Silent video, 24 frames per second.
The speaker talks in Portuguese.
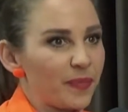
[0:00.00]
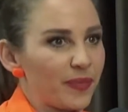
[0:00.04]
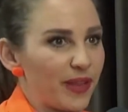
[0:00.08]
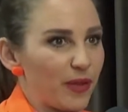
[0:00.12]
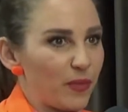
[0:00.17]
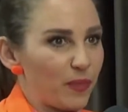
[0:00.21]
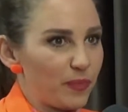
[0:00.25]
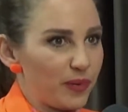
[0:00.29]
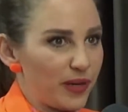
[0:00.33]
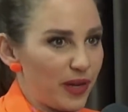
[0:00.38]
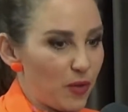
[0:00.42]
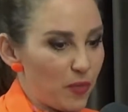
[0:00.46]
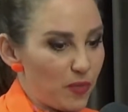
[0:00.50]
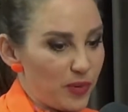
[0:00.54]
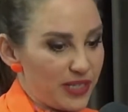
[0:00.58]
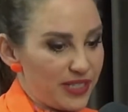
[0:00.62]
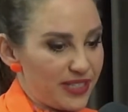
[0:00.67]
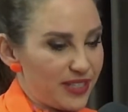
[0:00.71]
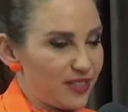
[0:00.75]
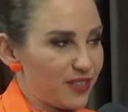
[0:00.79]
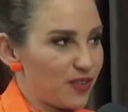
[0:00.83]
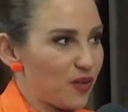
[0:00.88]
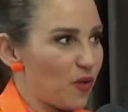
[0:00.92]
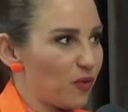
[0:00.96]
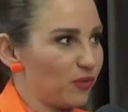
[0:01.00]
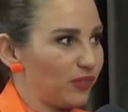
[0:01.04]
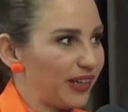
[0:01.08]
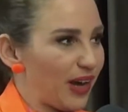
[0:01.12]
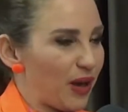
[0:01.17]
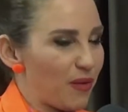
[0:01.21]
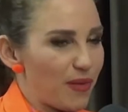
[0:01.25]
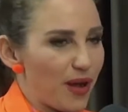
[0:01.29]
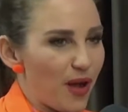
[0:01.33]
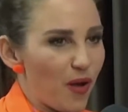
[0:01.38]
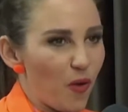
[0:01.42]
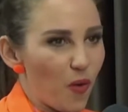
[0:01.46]
eu, eu preciso
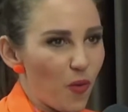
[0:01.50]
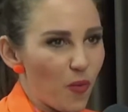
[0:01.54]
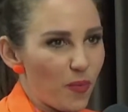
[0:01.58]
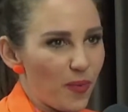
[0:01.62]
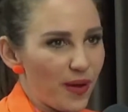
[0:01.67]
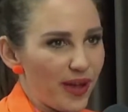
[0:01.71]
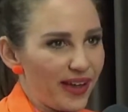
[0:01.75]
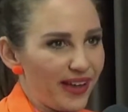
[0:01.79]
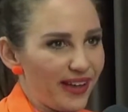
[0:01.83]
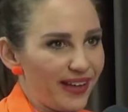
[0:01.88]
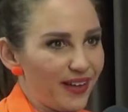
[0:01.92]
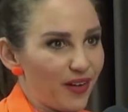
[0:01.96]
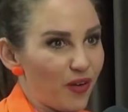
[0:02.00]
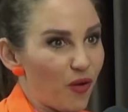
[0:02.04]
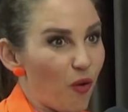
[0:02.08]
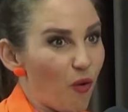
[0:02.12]
encontrar uma roupa